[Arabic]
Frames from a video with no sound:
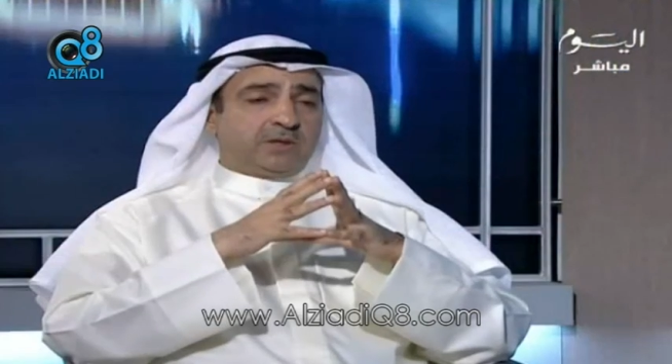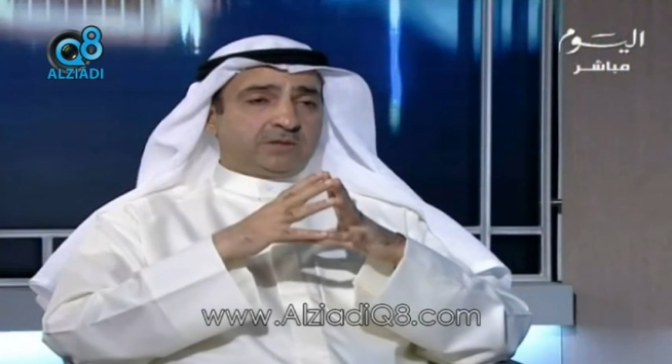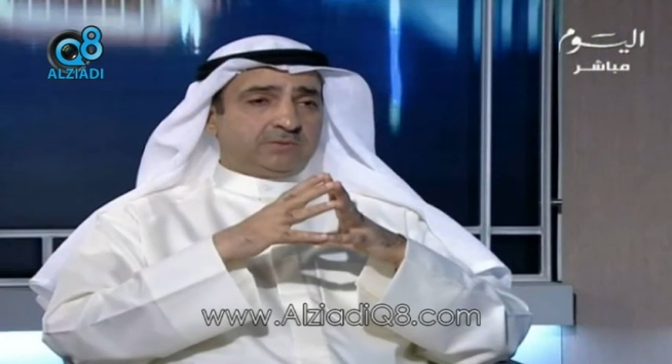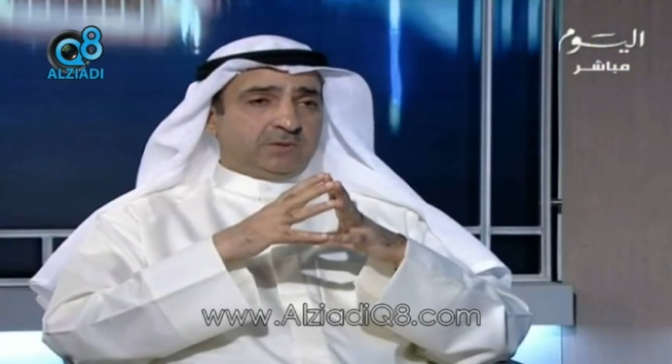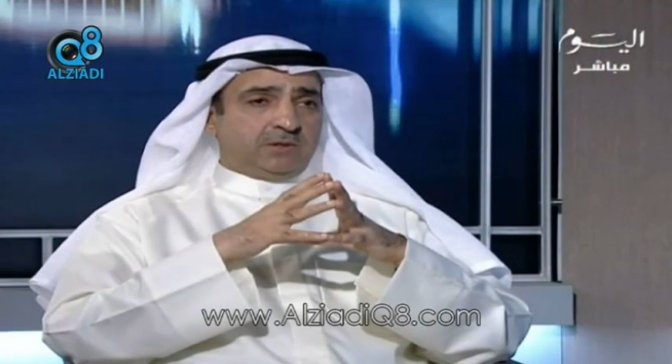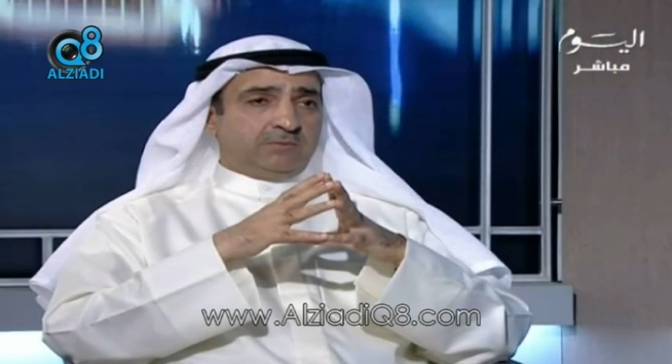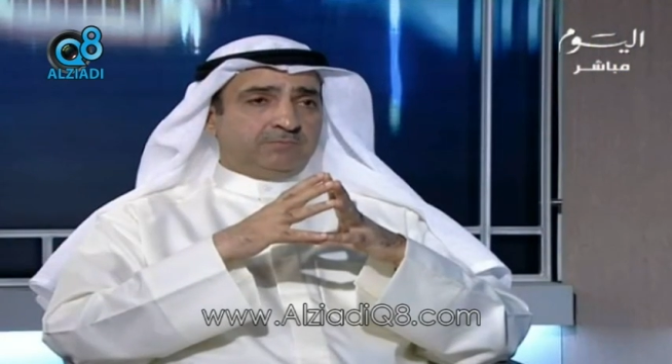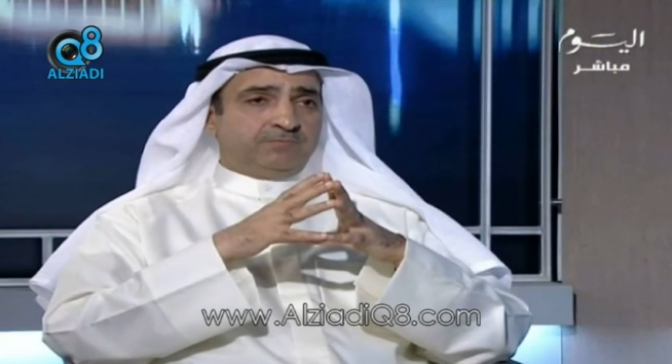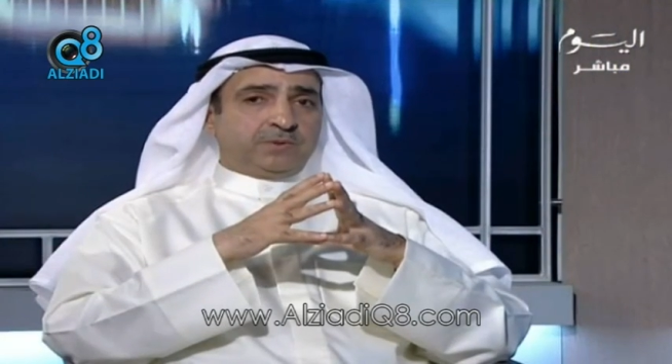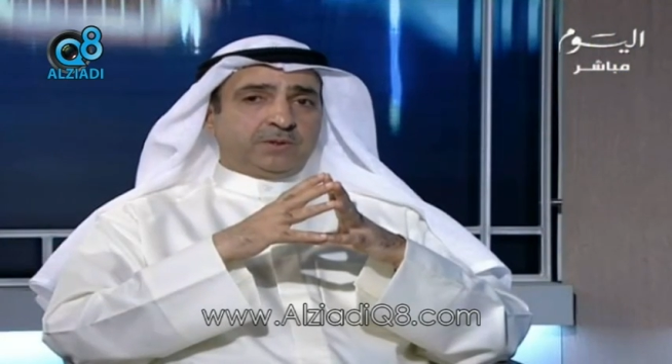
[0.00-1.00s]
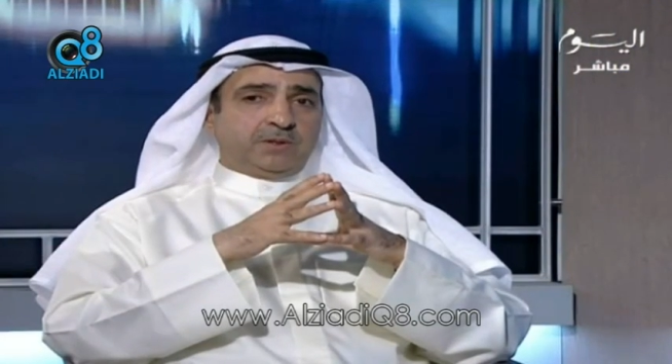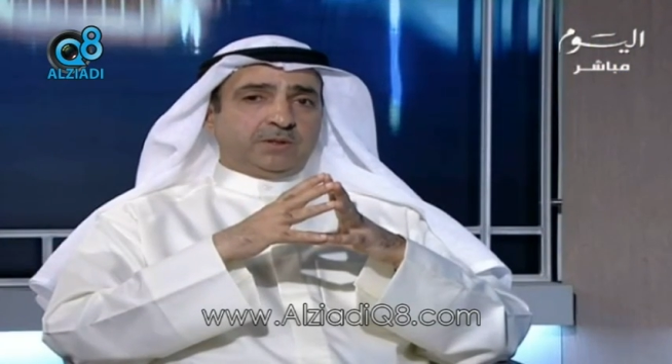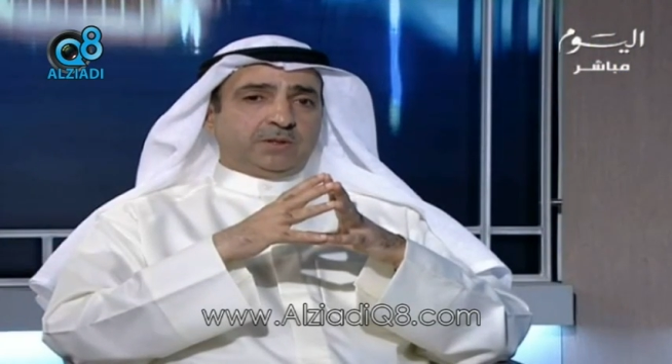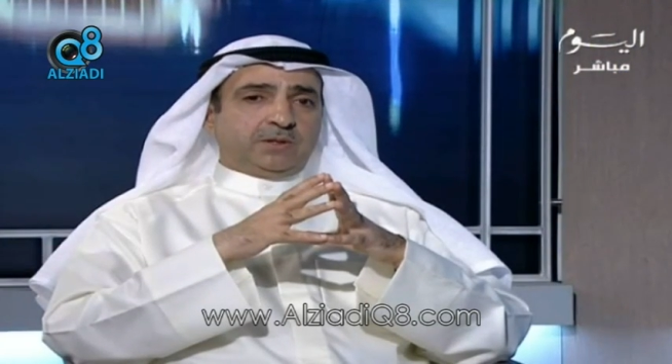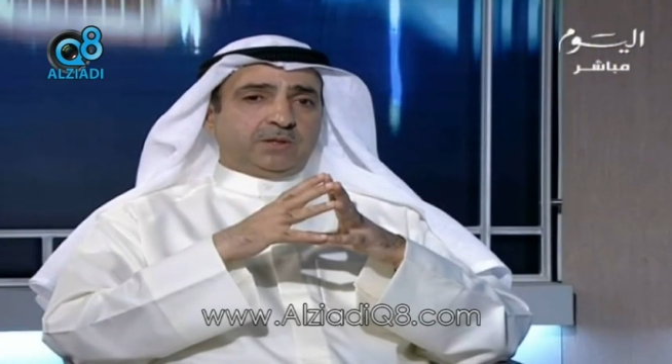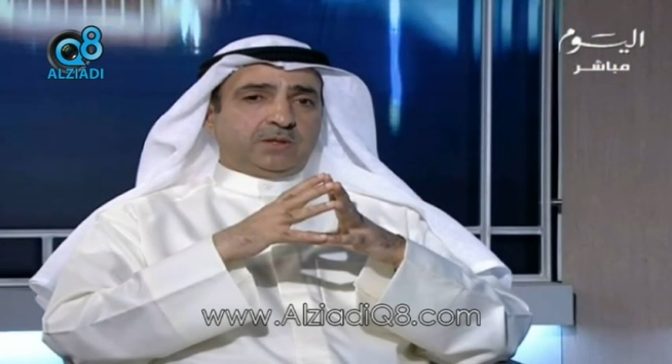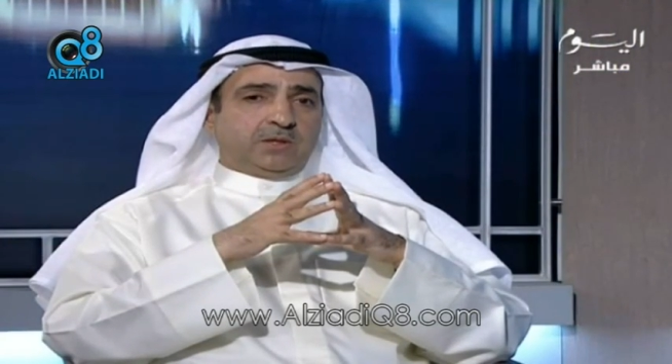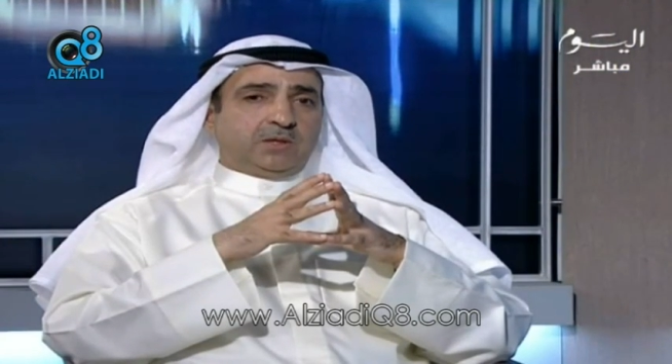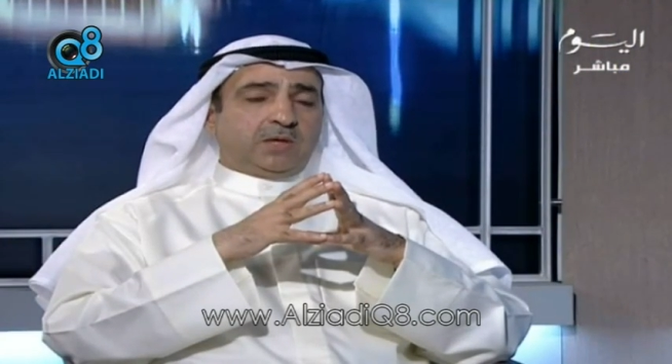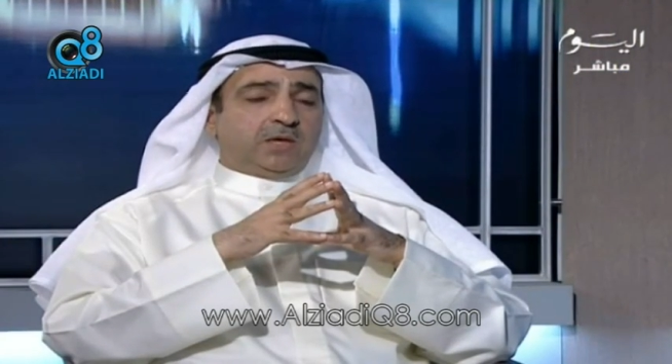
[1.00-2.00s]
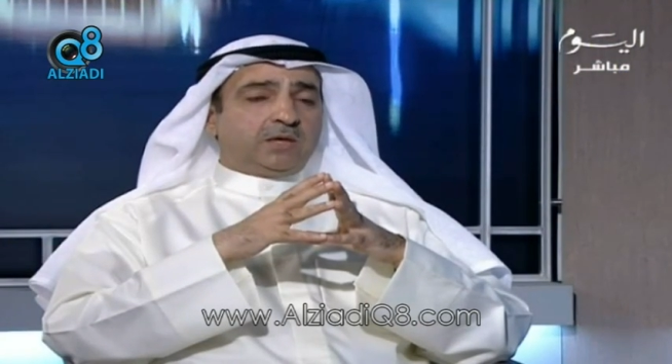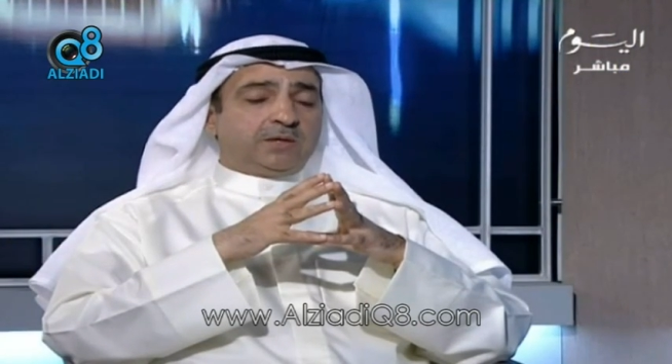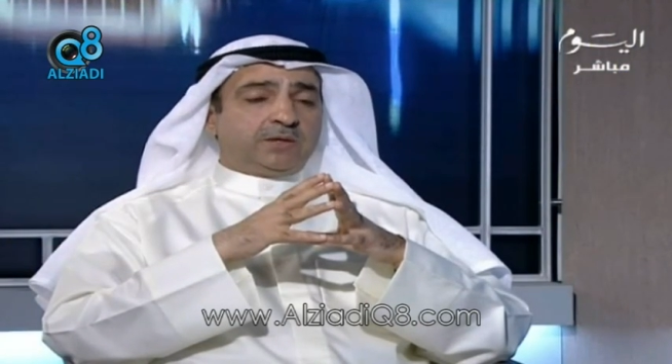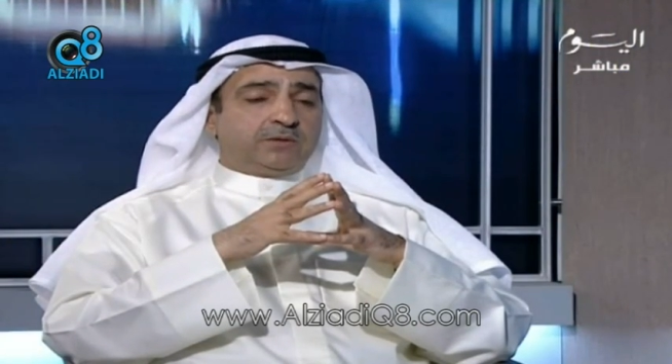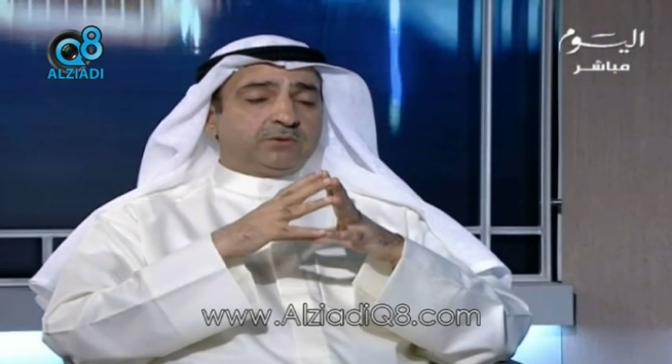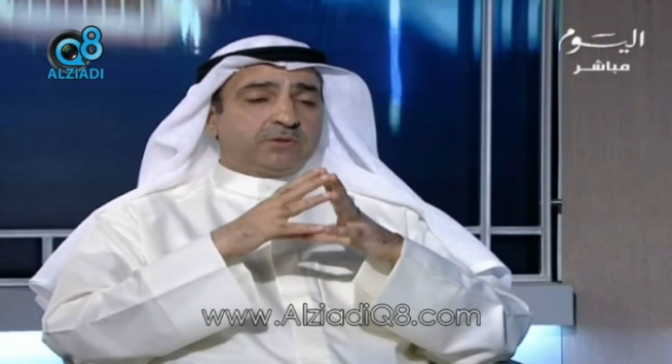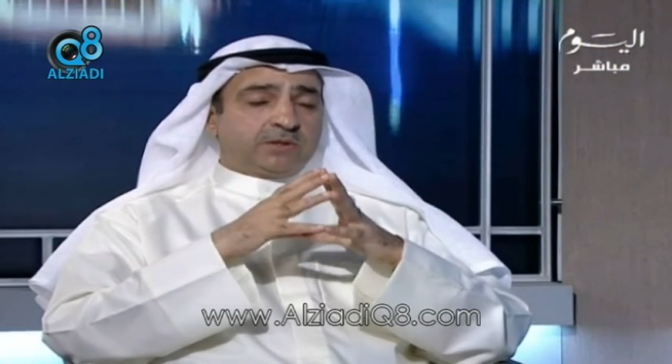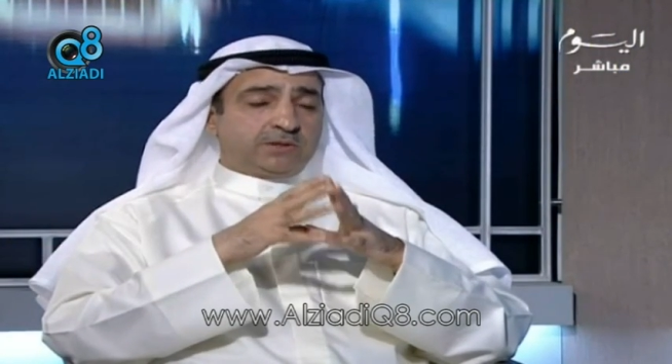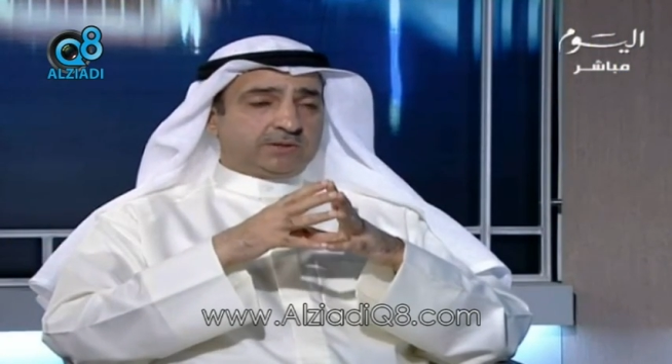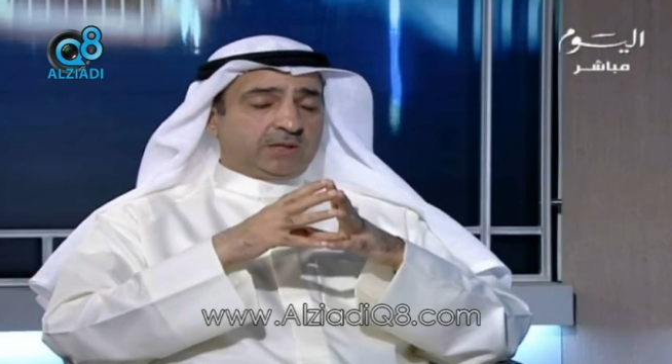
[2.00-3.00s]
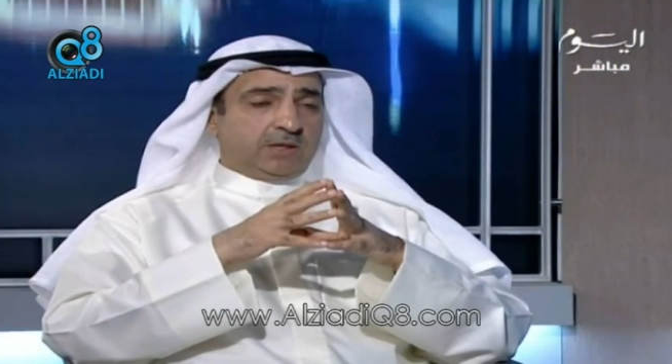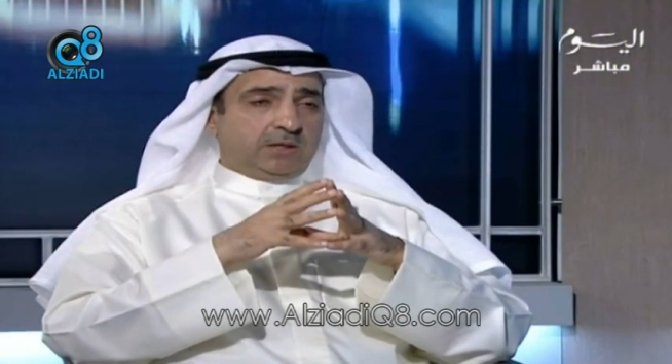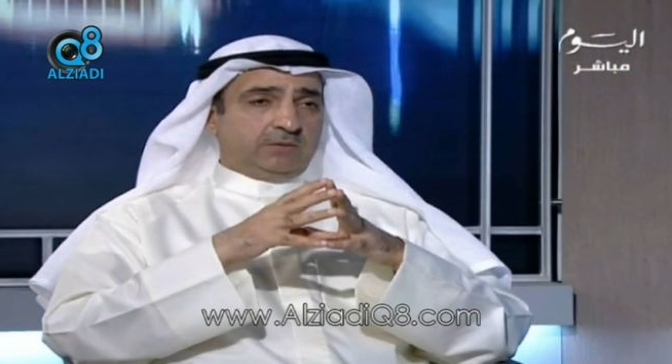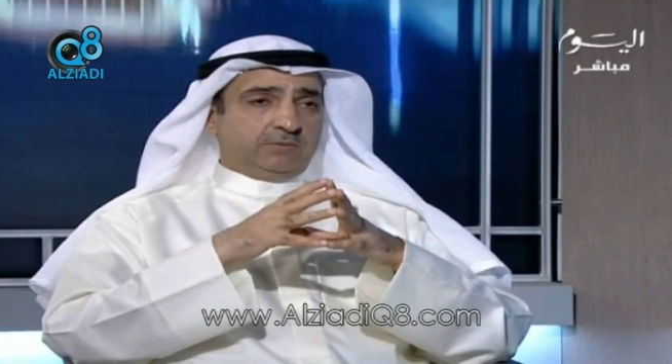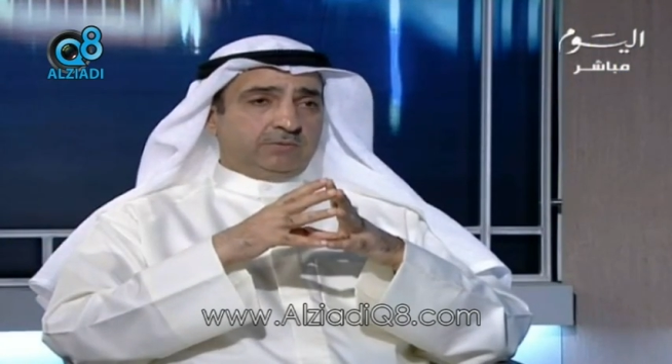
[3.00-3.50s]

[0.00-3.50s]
الأسباب إذا لا أنها تترك الساحة